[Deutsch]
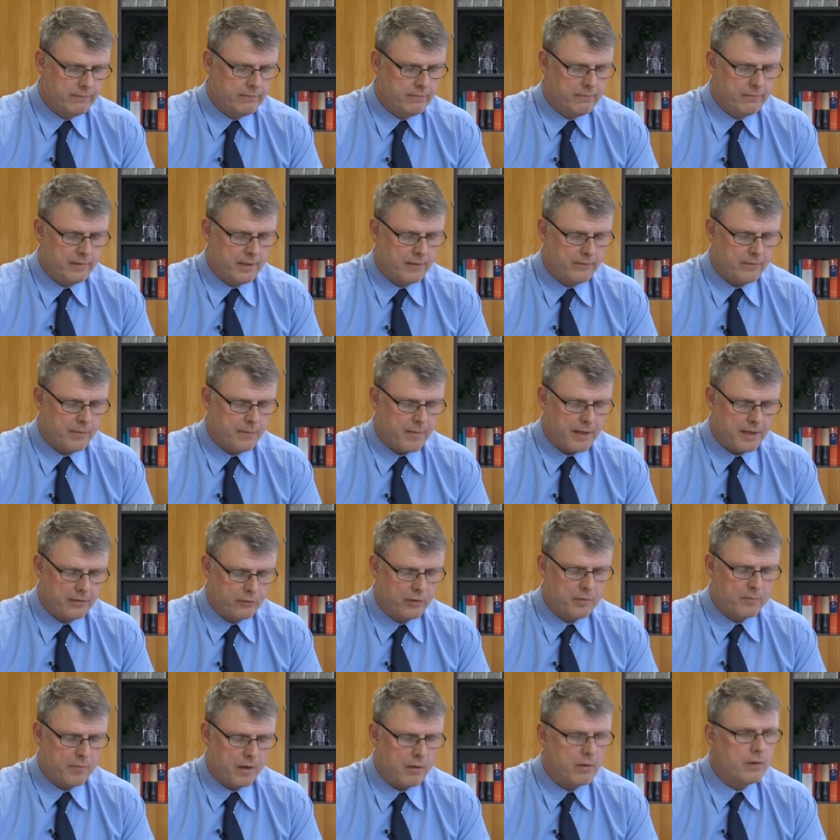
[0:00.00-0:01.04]
Nehmen wir mal so,
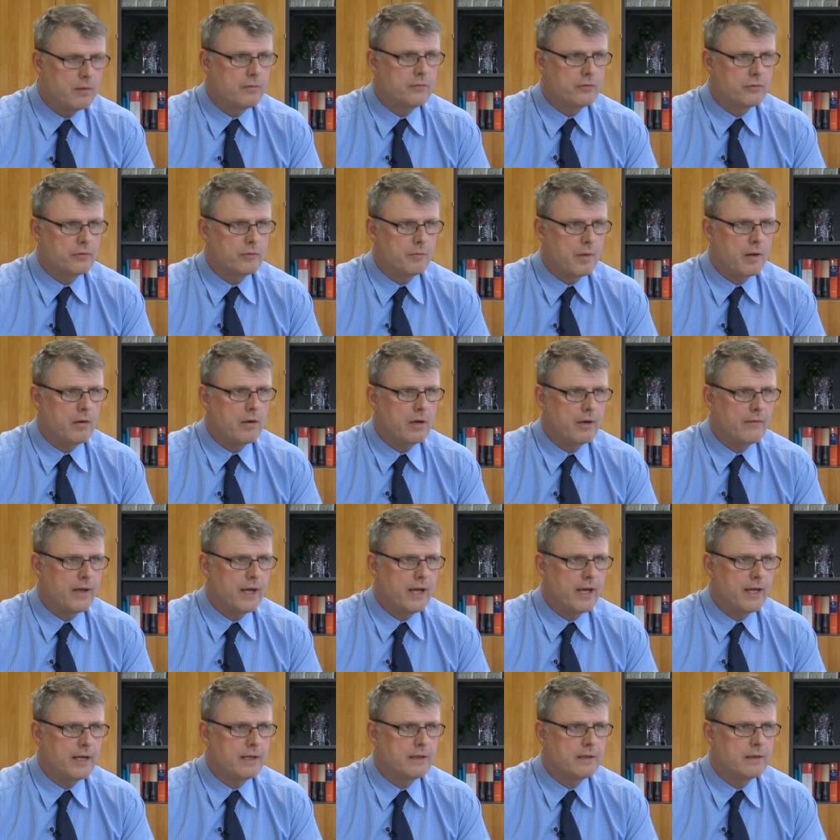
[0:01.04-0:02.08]
Mauer, so ein
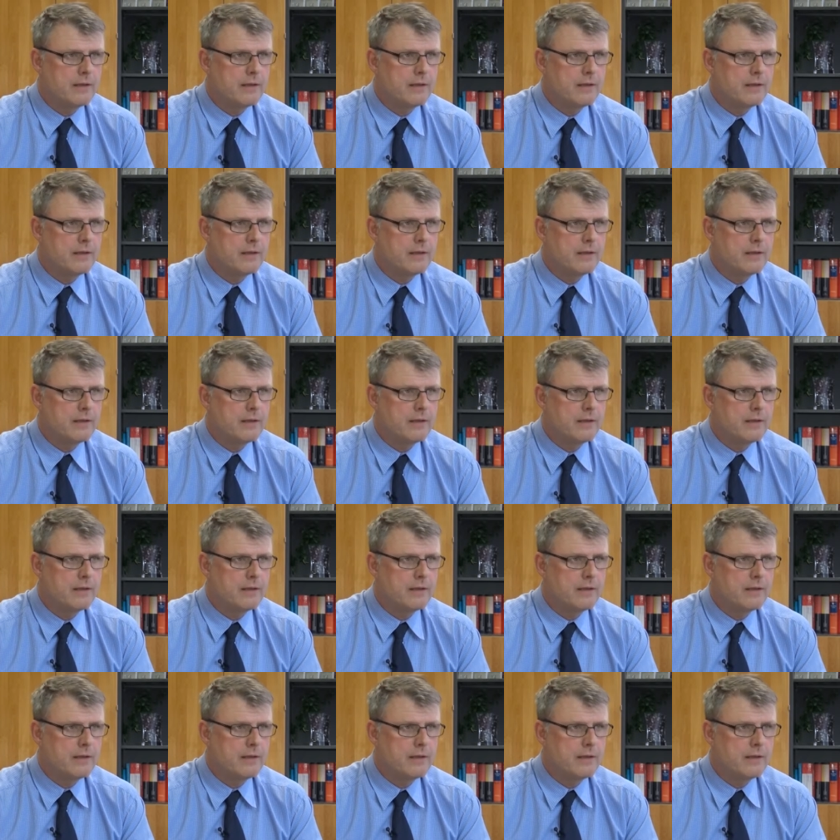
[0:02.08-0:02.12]
Mauerwerk.